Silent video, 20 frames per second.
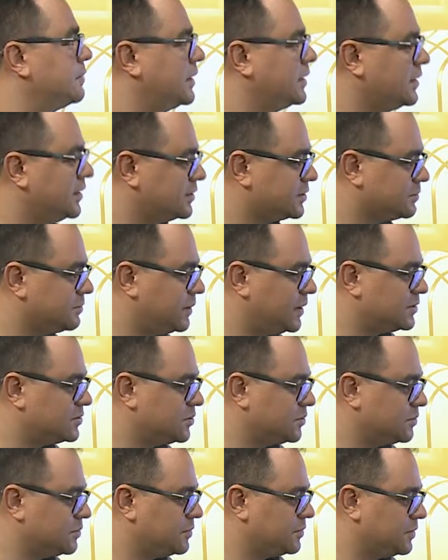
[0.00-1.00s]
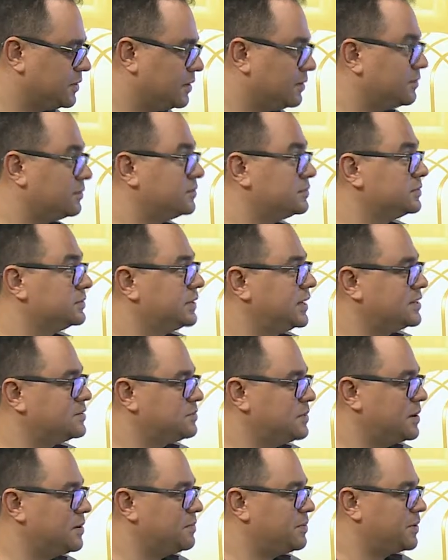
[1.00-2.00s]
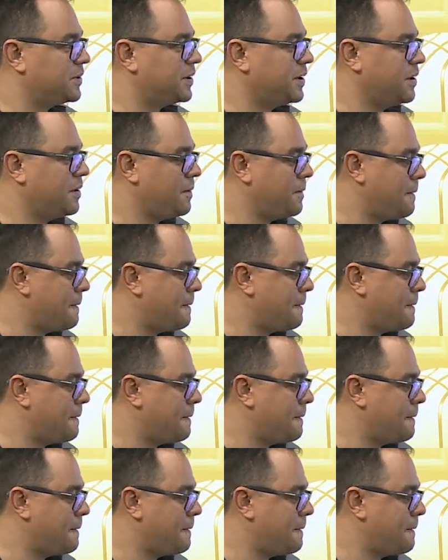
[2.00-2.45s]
acho que passou, não, desce mais um pouquinho.